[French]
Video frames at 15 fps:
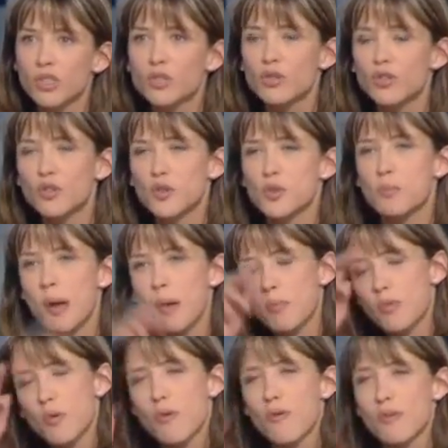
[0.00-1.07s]
Moi, je ne suis
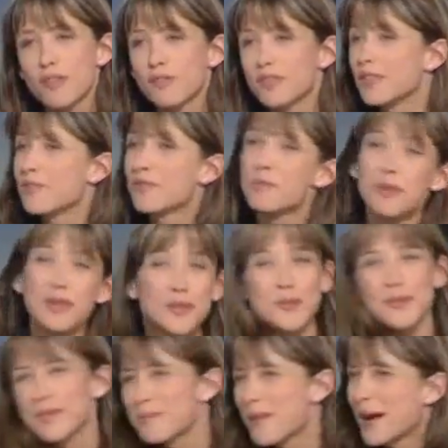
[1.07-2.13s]
pas pour, on a fait des films,
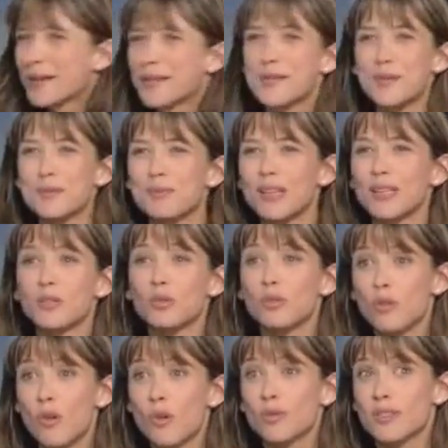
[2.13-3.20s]
qu'est-ce qu'on s'est marré sur le
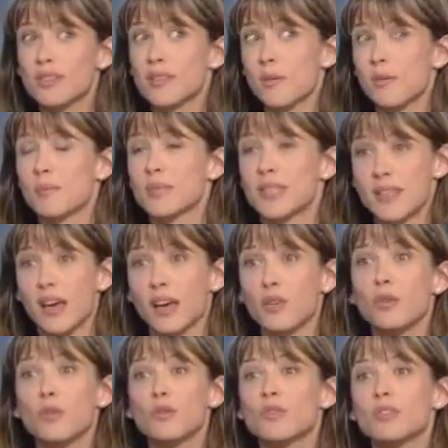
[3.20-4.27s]
plateau Non, c'est quand même
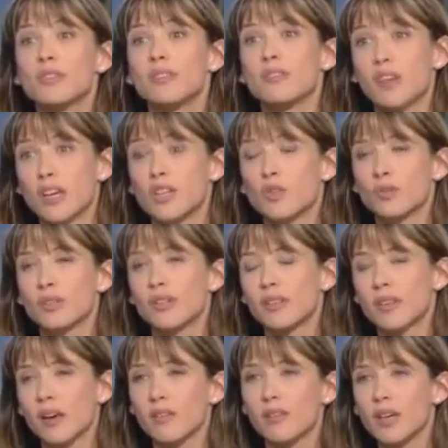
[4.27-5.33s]
sérieux, c'est des vraies journées
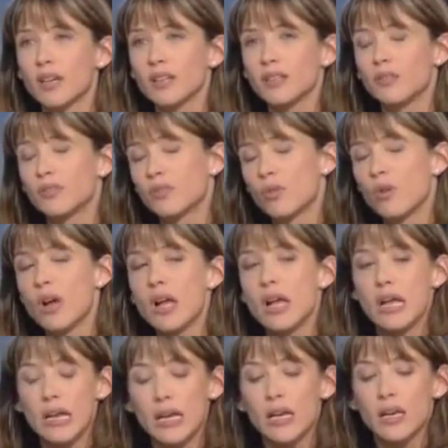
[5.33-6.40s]
de travail, il faut,
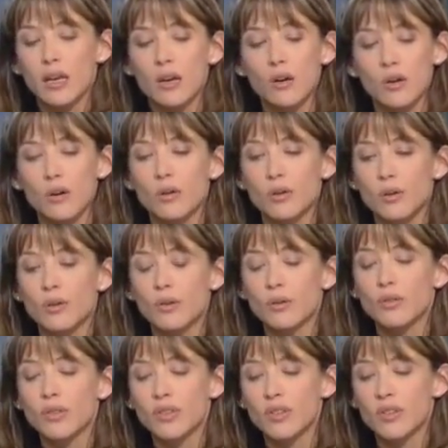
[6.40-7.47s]

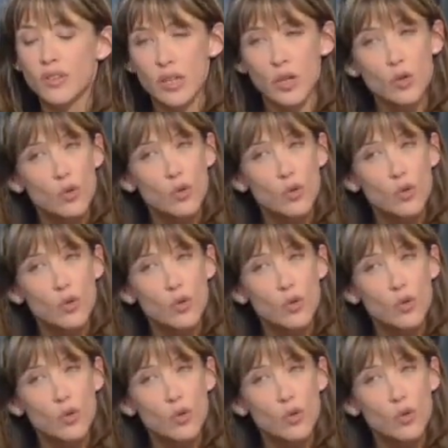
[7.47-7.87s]
euh, euh, c'est